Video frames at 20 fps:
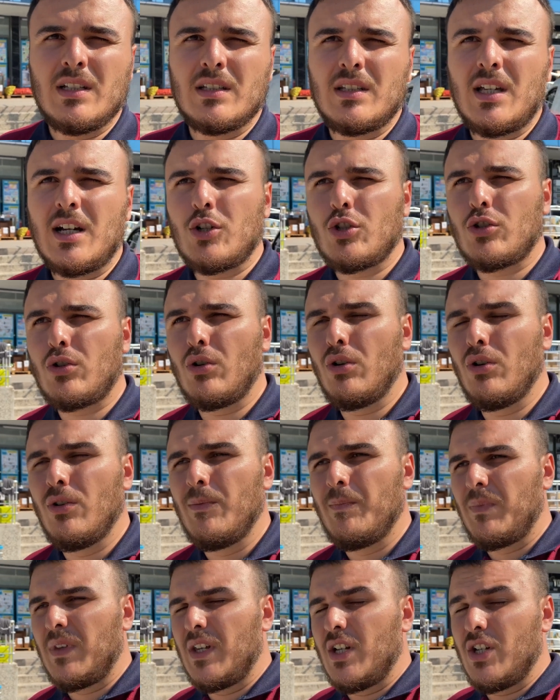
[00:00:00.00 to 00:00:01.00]
Так что
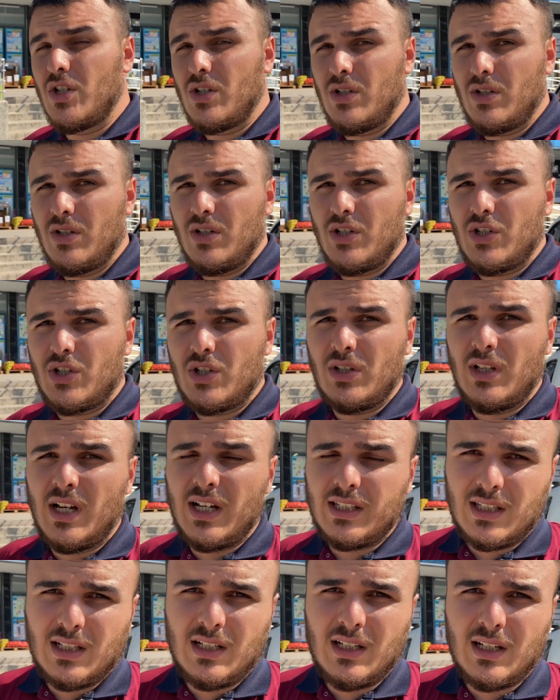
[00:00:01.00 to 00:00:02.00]
э,
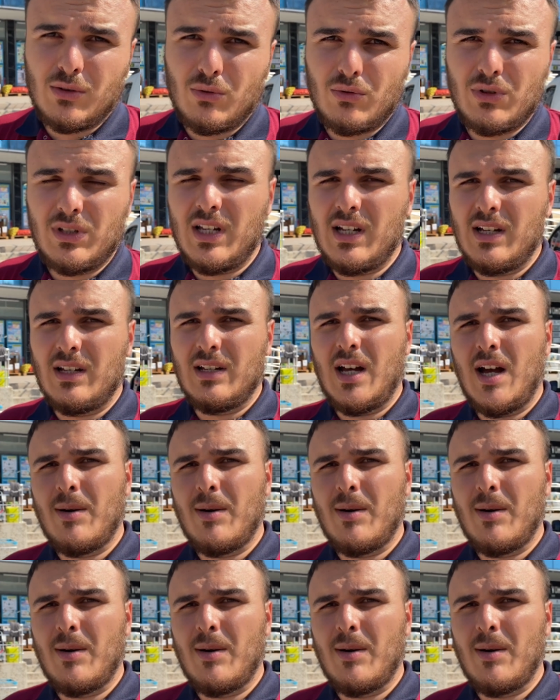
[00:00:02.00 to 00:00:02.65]
желательно, друзья,